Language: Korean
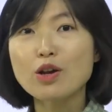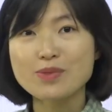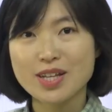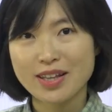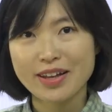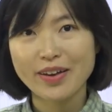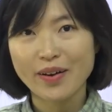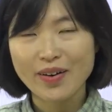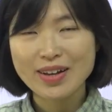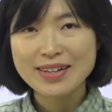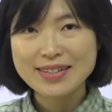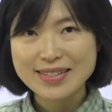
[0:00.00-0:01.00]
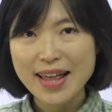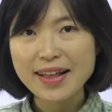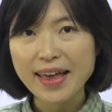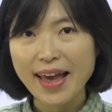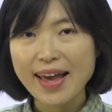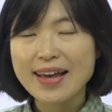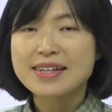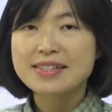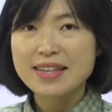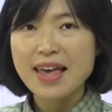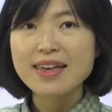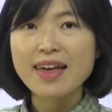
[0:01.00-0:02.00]
넓잖아요. 세계,
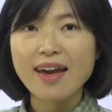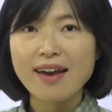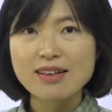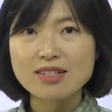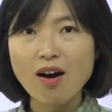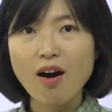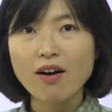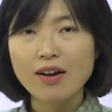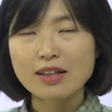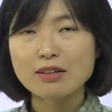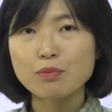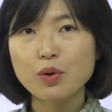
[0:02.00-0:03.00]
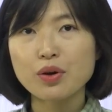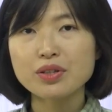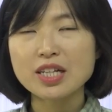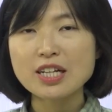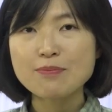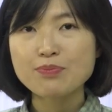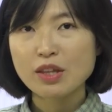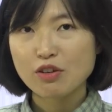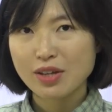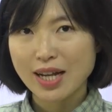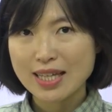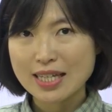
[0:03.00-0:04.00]
세계에서 라는 표현을
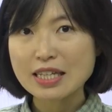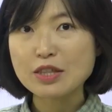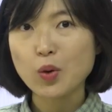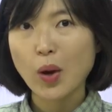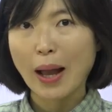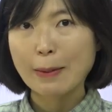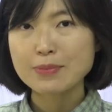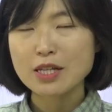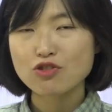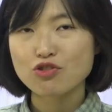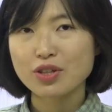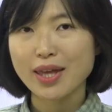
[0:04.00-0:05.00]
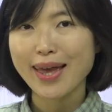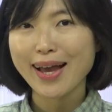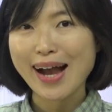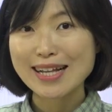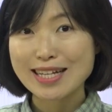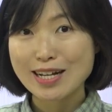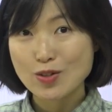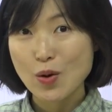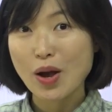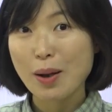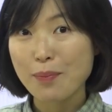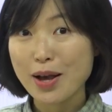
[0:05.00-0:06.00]
우리가 in으로 감싸주는 게 가장
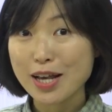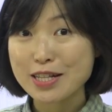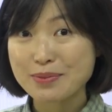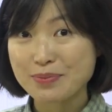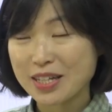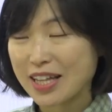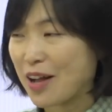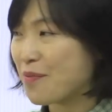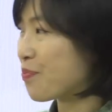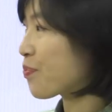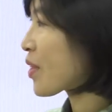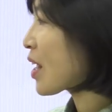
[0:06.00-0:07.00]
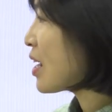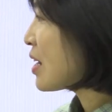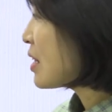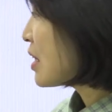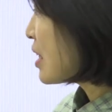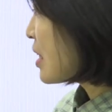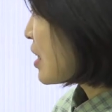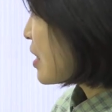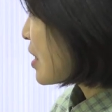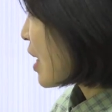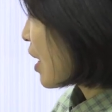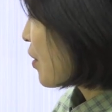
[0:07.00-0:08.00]
적합하겠습니다.
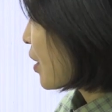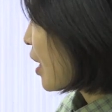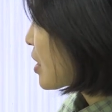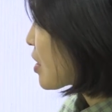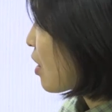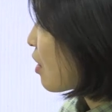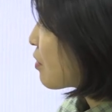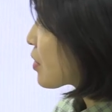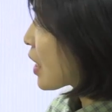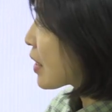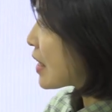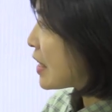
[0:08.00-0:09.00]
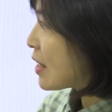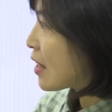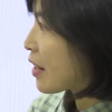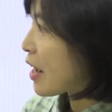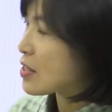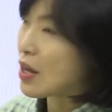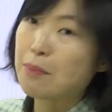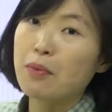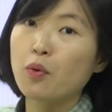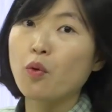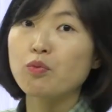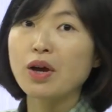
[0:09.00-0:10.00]
자, 이렇게 해서 일단 in에 대해서
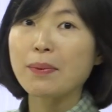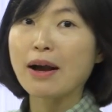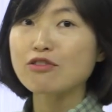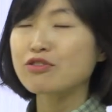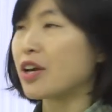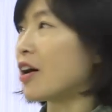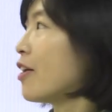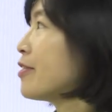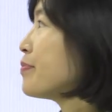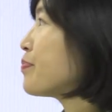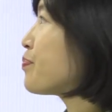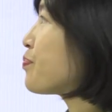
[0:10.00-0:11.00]
한번 공부해 봤고요.